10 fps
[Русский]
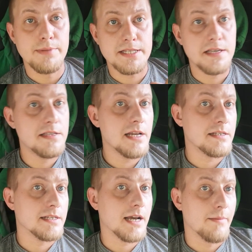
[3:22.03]

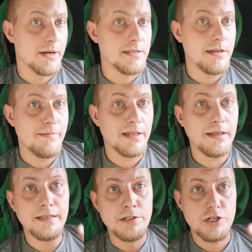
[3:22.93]
Присоединяйтесь к команде,
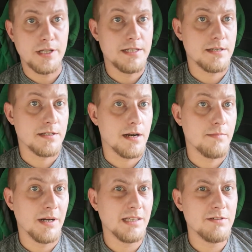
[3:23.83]
ребята, и начинайте
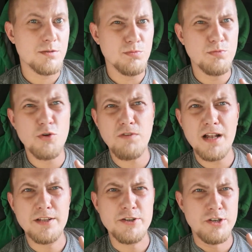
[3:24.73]
зарабатывать
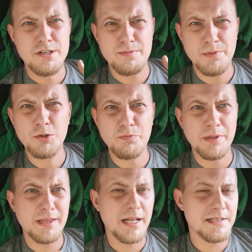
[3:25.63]
буквально через минут
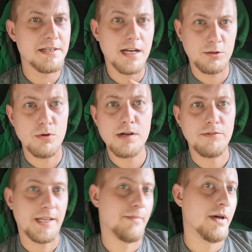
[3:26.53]
15, как
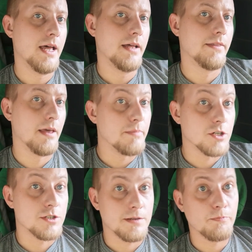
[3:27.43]
только вы нам
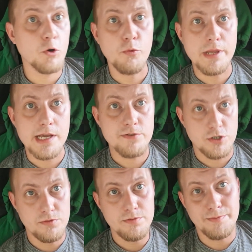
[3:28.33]
напишете. У меня
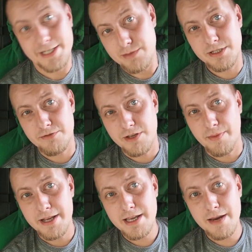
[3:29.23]
все. Спасибо за
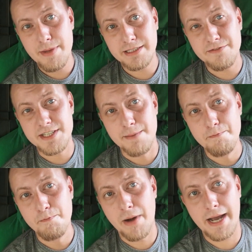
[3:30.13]
внимание, ребята.
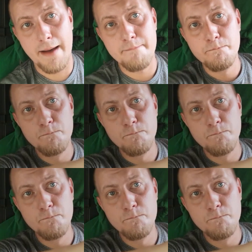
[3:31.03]
Всем пока.